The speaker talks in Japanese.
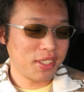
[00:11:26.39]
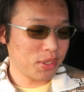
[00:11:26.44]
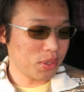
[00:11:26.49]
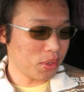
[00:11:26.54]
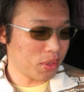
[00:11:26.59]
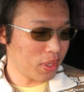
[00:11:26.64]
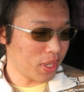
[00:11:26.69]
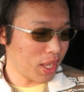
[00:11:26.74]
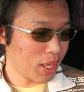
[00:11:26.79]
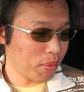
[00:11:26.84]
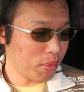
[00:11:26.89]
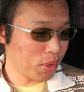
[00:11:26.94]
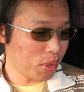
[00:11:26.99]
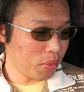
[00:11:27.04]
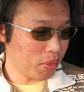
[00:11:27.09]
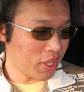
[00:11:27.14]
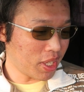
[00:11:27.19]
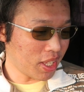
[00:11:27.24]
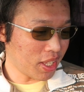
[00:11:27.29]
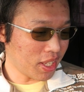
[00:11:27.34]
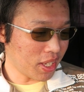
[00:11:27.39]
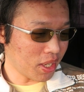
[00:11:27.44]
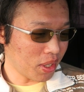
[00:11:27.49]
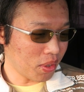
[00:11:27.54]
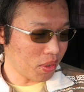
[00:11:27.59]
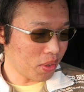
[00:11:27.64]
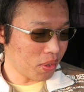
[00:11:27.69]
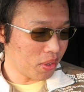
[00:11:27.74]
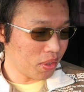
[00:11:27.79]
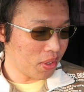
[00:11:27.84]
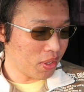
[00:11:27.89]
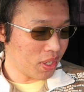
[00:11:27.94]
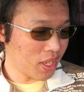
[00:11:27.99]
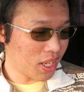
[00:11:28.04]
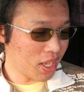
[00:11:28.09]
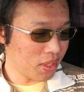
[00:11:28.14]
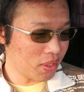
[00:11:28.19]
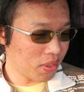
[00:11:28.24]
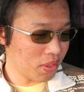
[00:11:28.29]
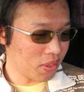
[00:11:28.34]
ちょっとレビューを見てんだけど、
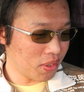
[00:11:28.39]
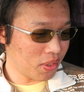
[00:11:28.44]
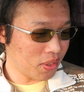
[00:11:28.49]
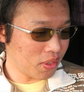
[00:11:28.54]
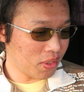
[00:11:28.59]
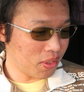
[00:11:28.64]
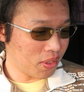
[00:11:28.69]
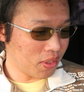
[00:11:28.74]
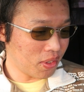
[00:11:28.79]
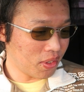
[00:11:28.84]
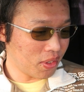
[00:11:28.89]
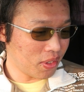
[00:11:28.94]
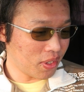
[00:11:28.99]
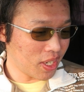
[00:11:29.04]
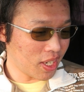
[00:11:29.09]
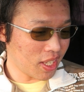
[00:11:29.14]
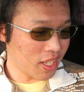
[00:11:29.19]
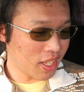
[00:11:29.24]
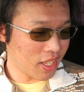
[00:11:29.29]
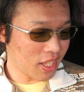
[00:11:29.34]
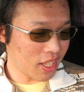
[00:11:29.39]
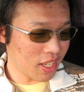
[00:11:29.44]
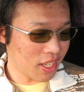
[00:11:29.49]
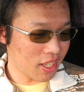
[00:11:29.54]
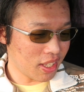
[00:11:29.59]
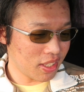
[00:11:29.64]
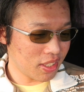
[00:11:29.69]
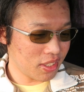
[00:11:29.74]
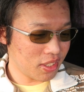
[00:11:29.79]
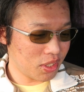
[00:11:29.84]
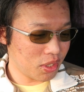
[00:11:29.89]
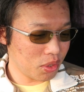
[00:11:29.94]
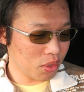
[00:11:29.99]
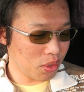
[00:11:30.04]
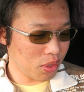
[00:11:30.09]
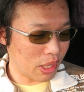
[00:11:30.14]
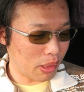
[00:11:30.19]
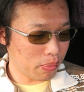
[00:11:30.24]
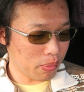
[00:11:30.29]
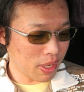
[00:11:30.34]
あのー、あれだね、
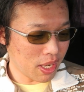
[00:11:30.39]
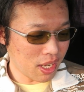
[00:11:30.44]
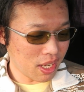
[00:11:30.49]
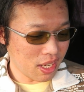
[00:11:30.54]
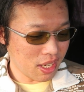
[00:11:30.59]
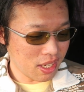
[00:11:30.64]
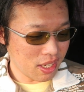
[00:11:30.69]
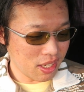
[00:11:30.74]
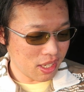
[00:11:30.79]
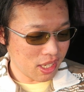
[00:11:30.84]
ちょっとやっぱ、